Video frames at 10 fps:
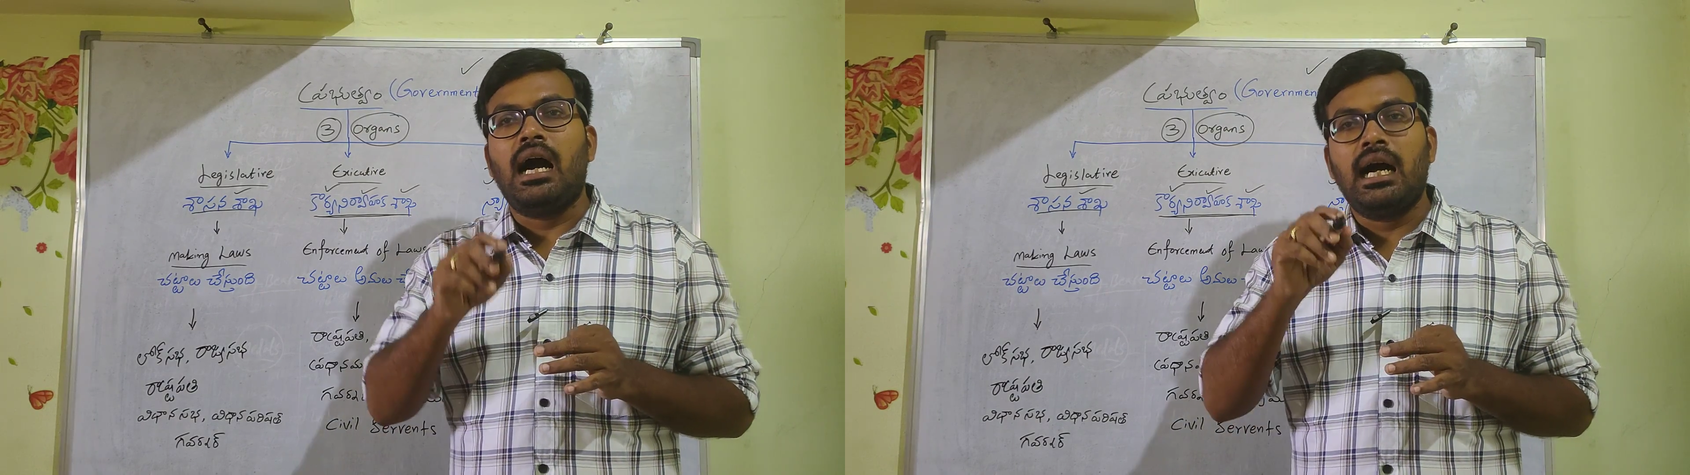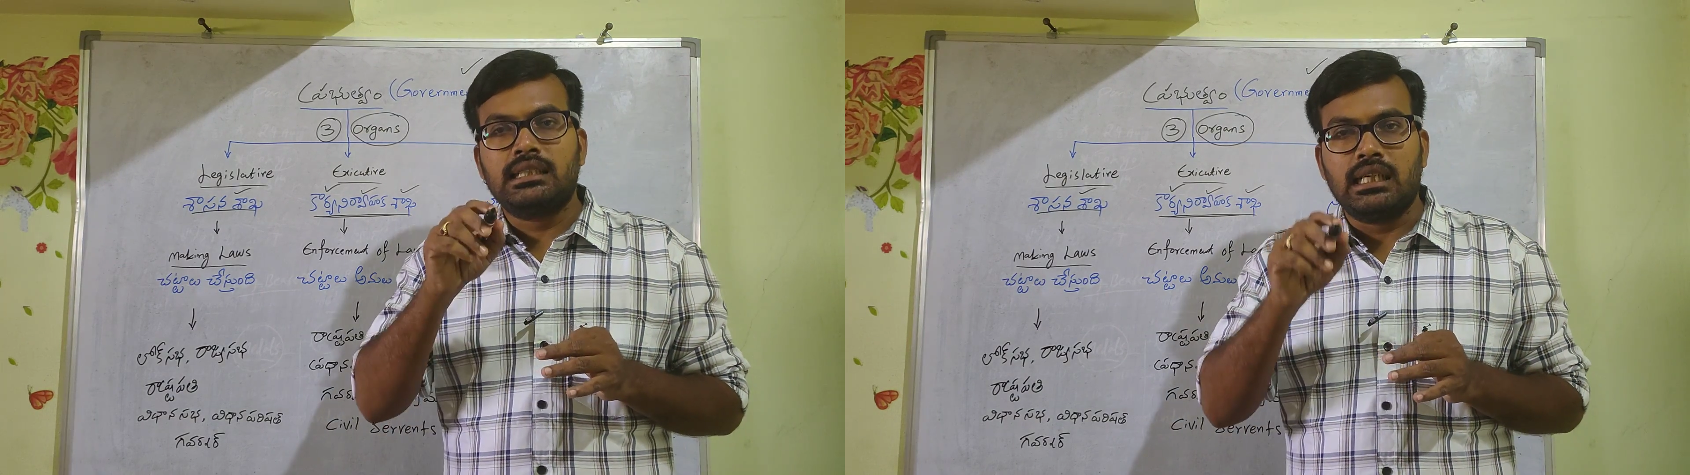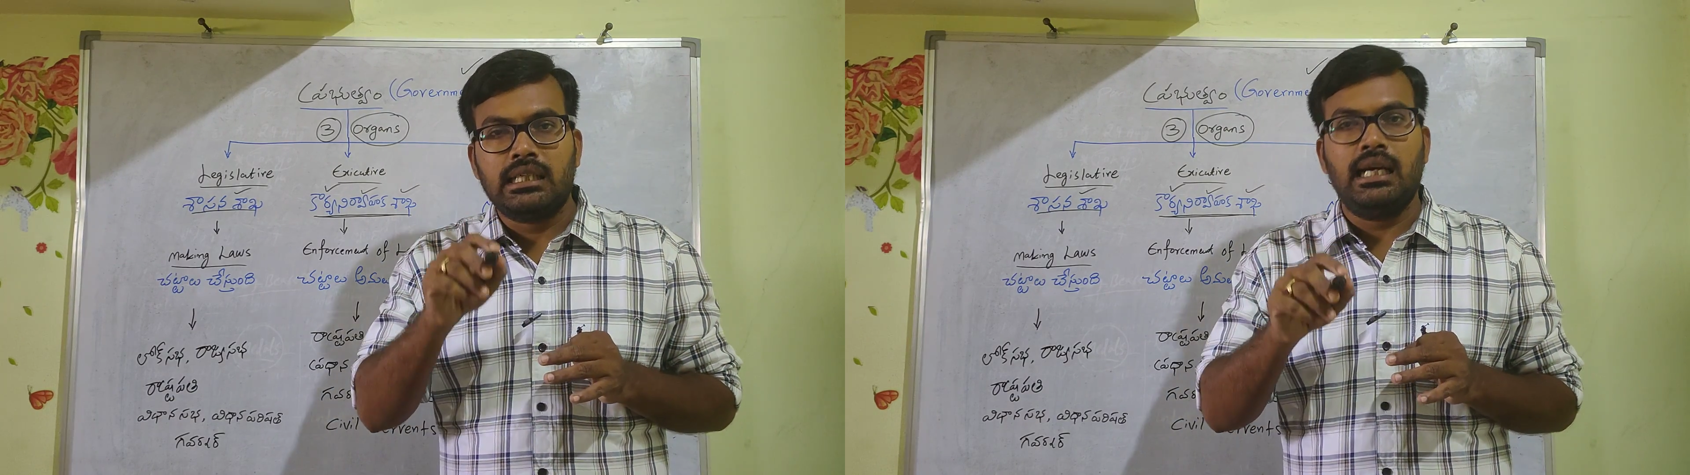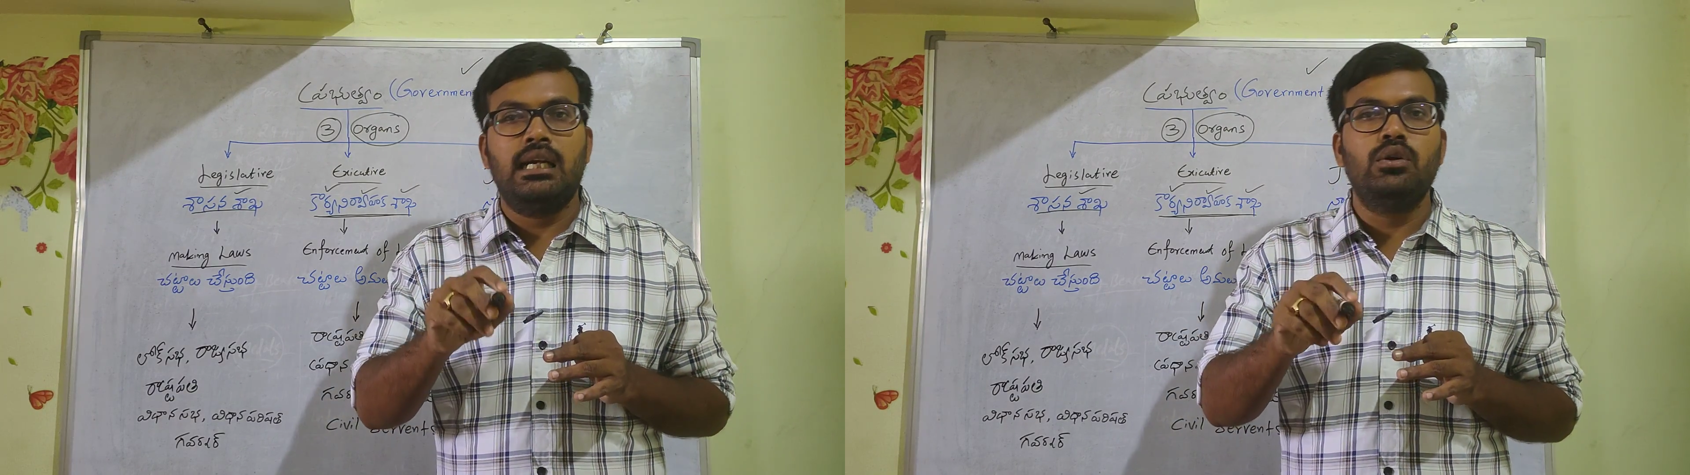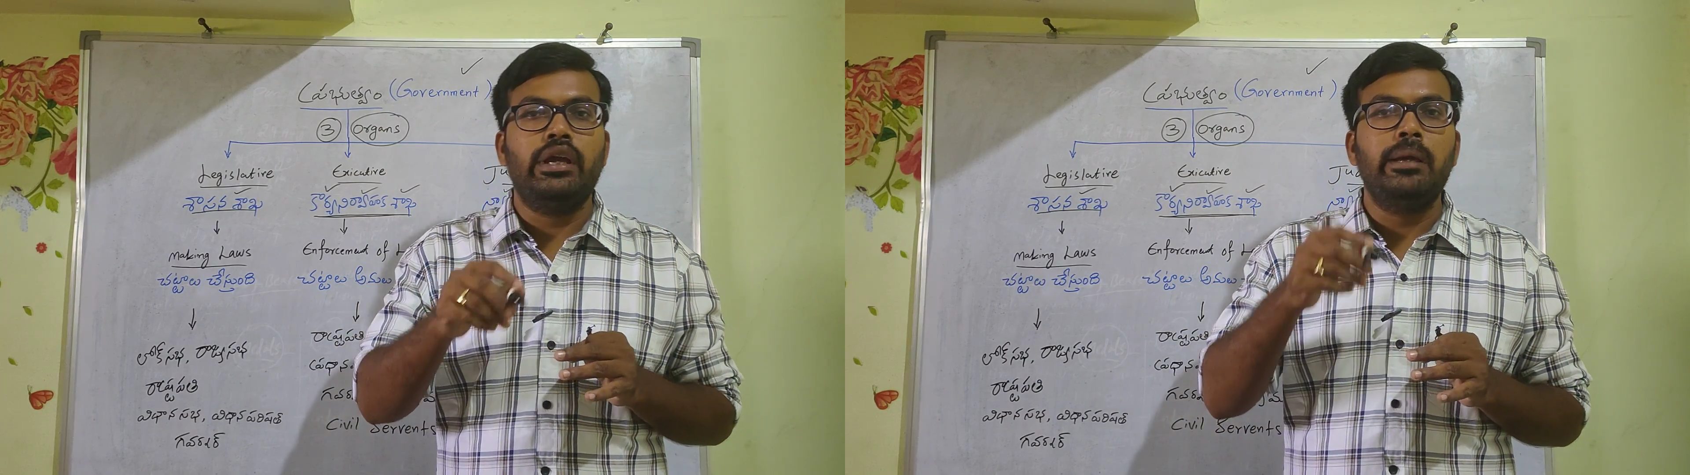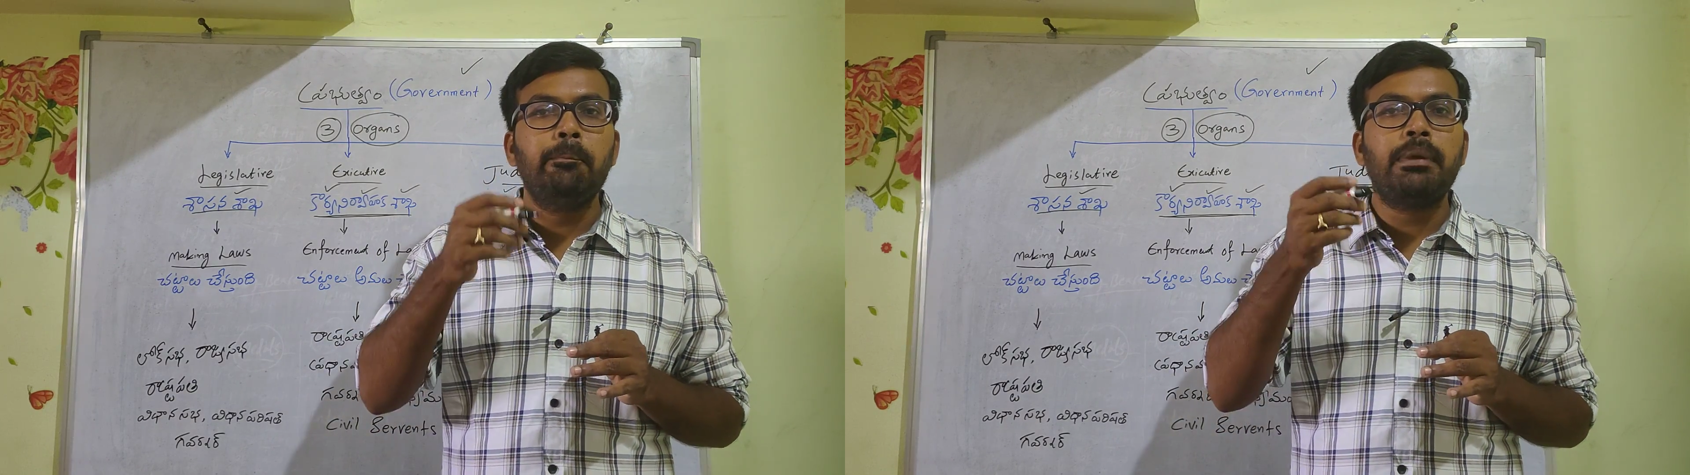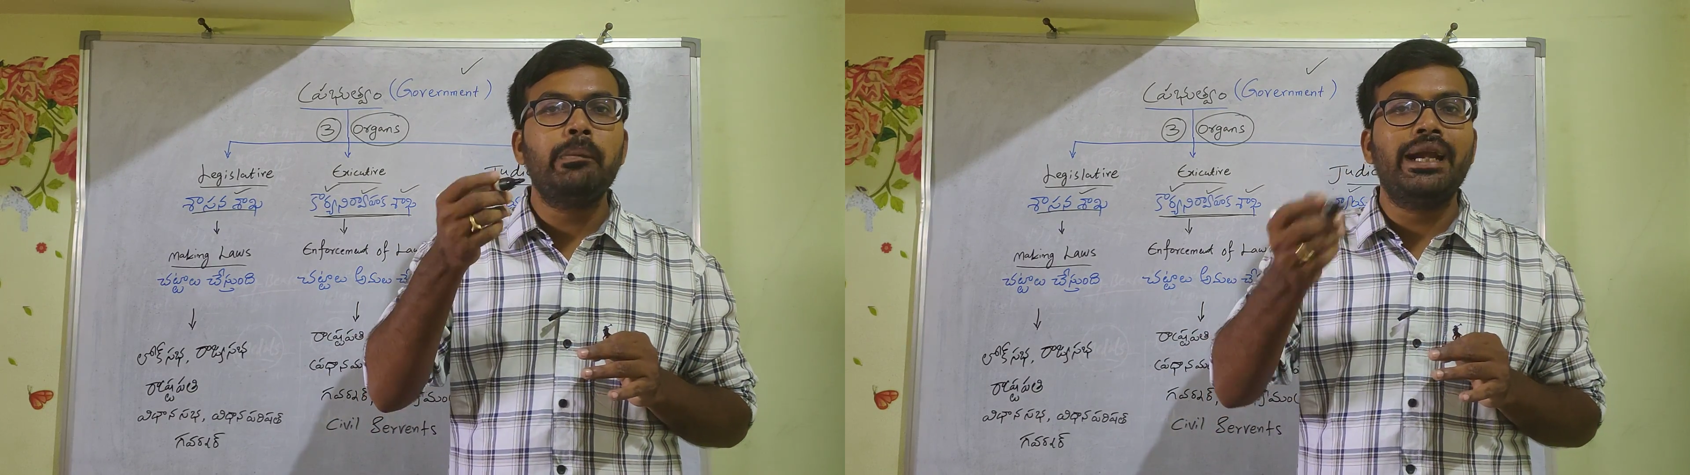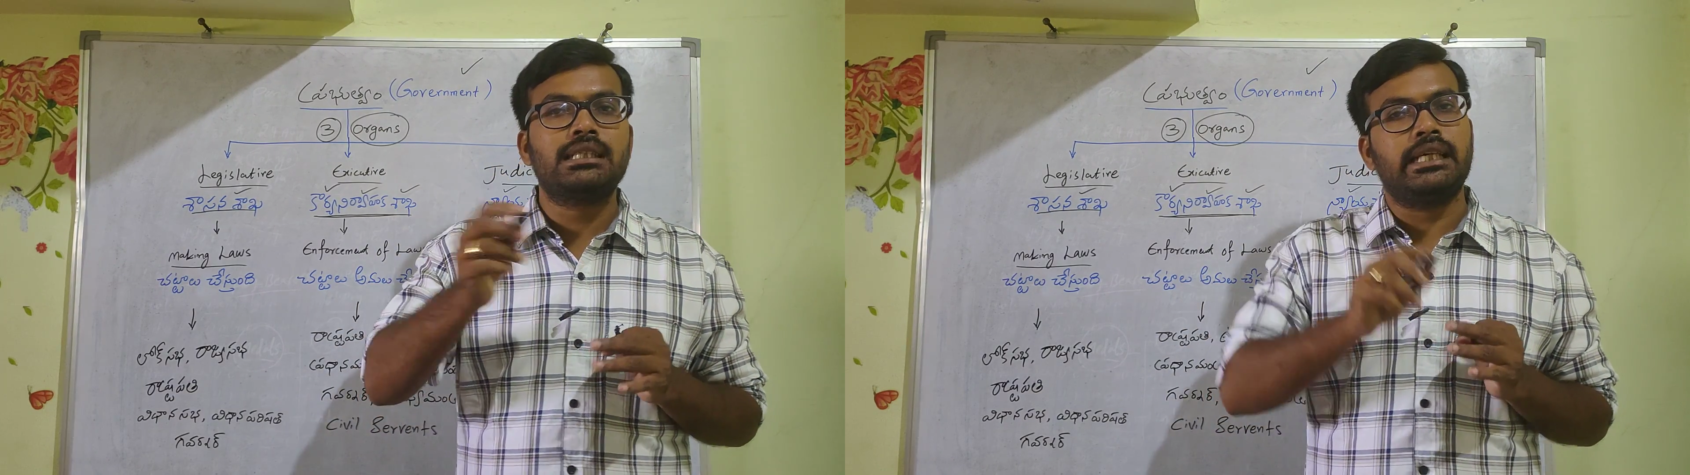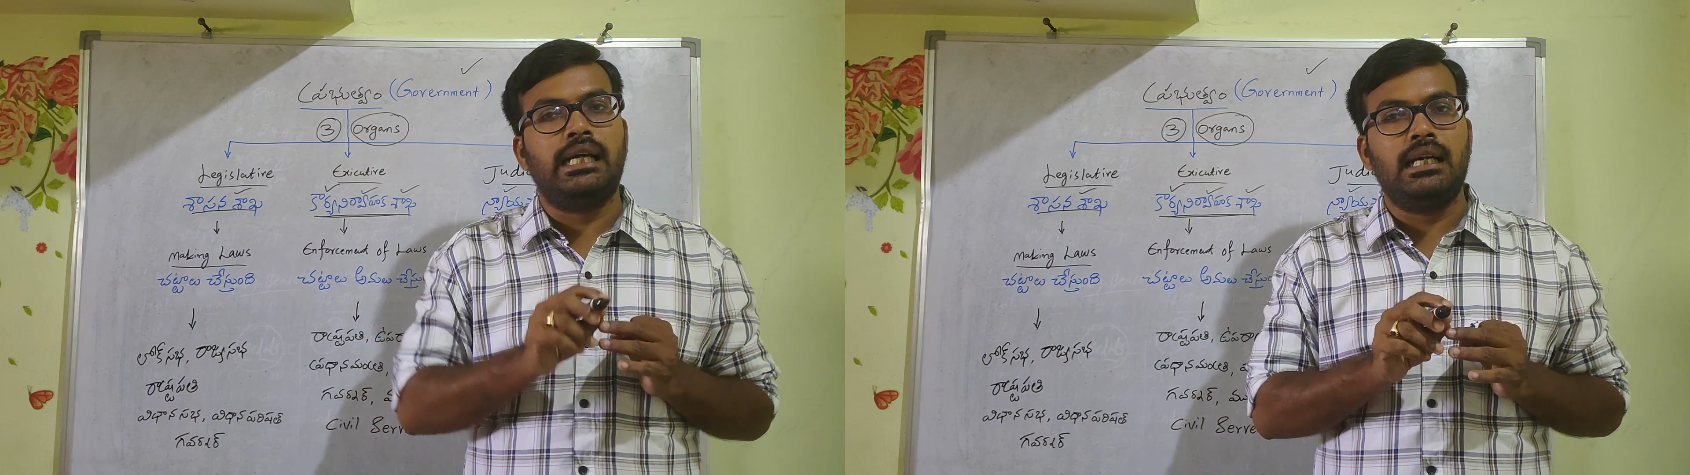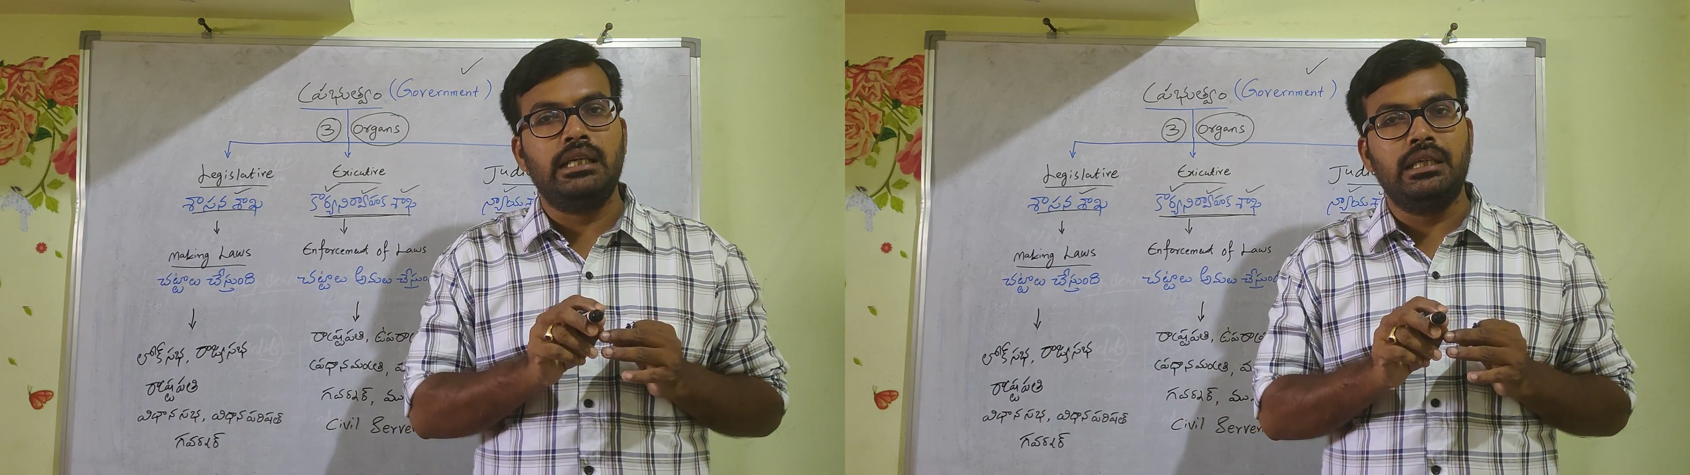ఆ చట్టాలను ఇంప్లిమెంట్
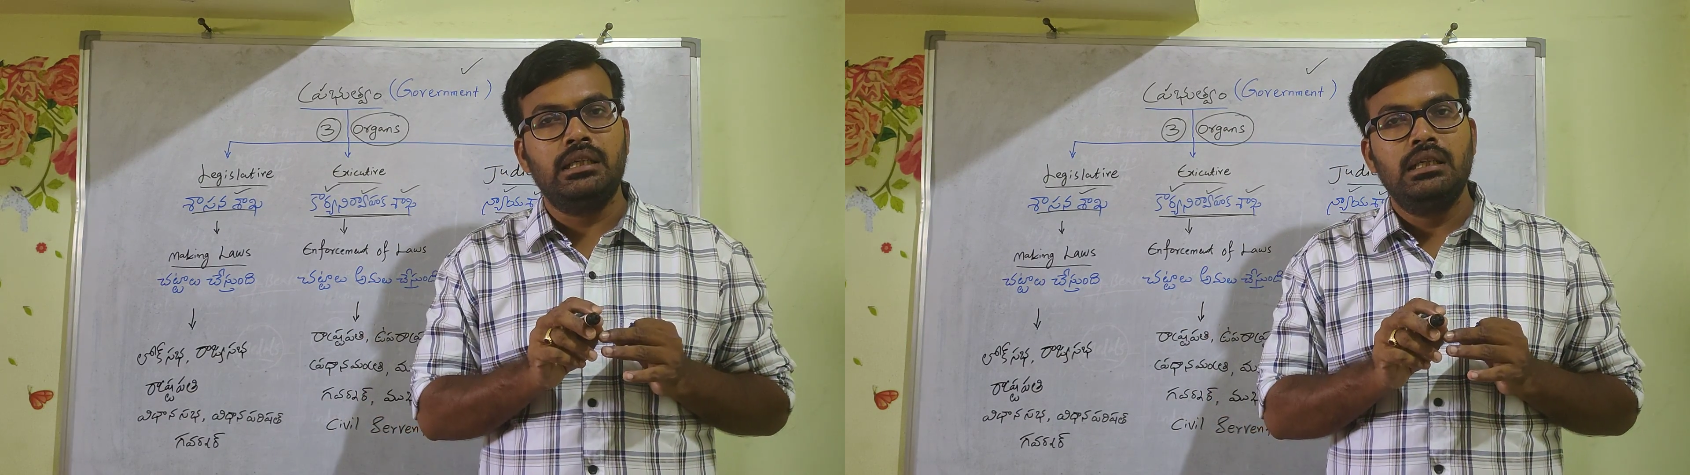చేయాలి